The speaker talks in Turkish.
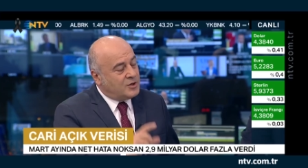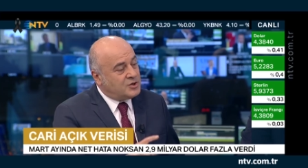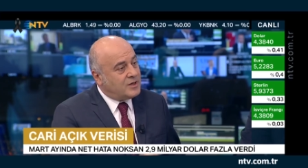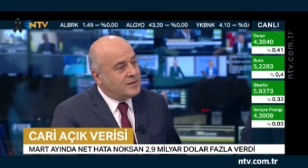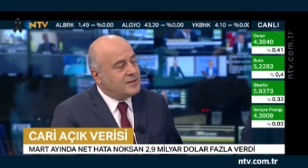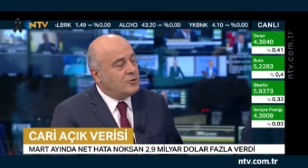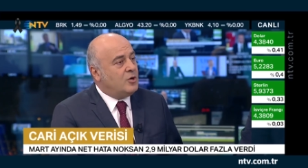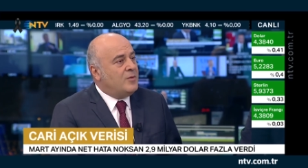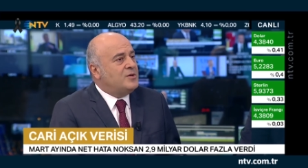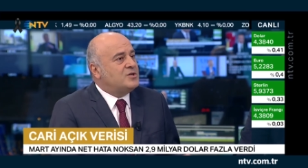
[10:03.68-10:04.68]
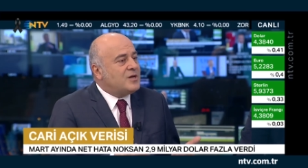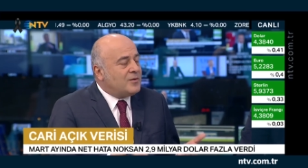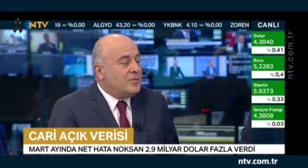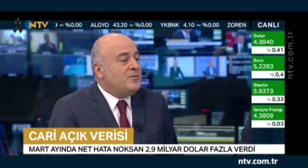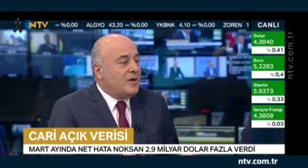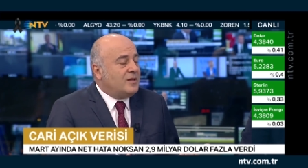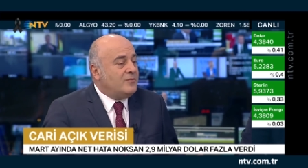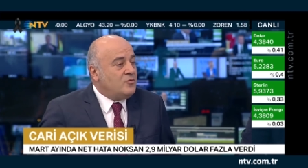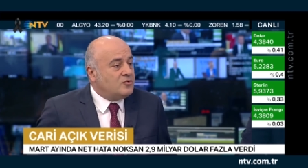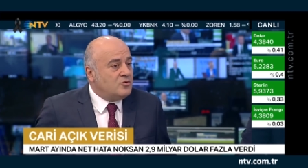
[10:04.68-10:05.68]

açık azalıyor ama çıkartmanın bir anlamı yok.